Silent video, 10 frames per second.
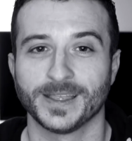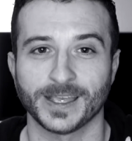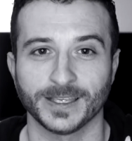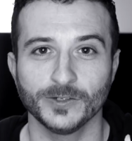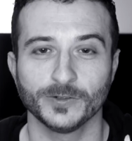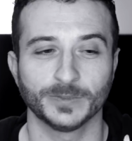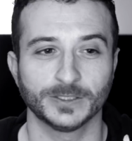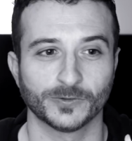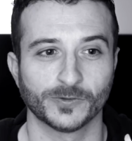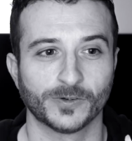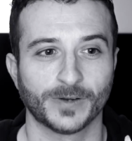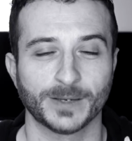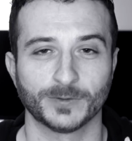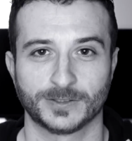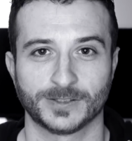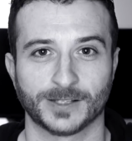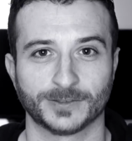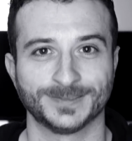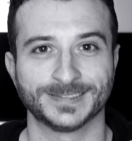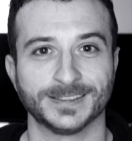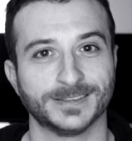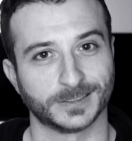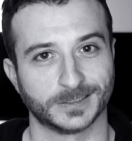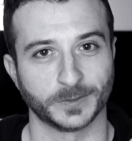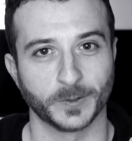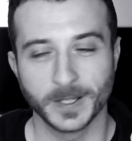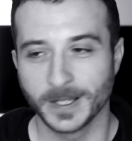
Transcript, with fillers: E io mi sono emozionato tantissimo.